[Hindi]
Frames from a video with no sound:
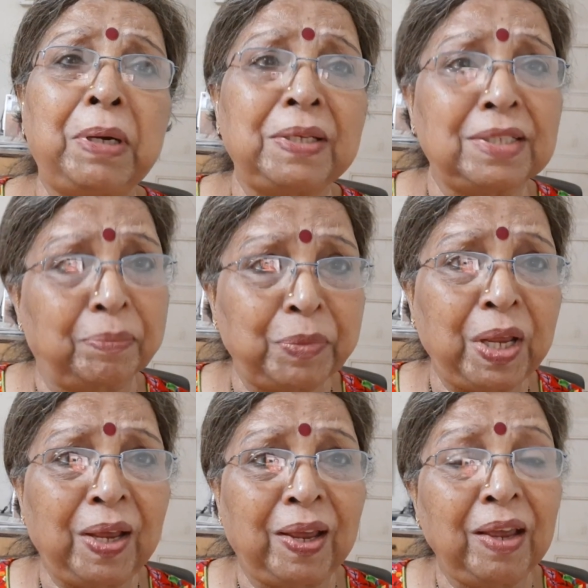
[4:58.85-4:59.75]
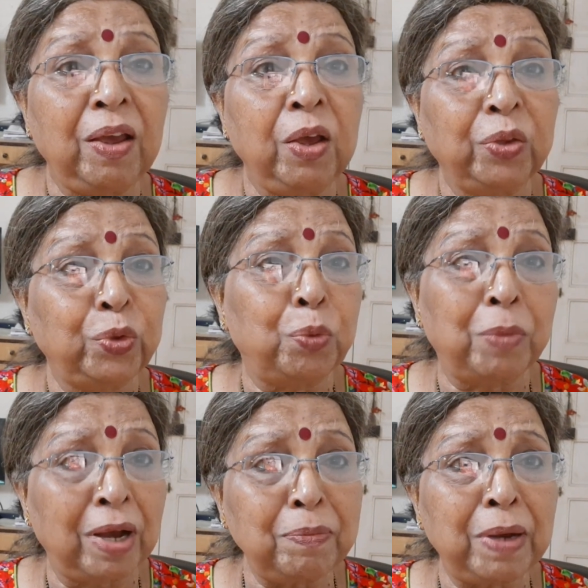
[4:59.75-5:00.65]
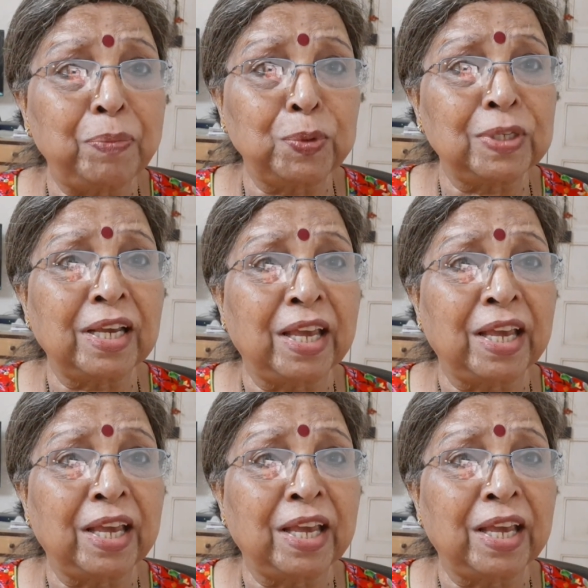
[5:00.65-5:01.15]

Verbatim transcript: बड़े सपने हैं तो माँ बाप उसे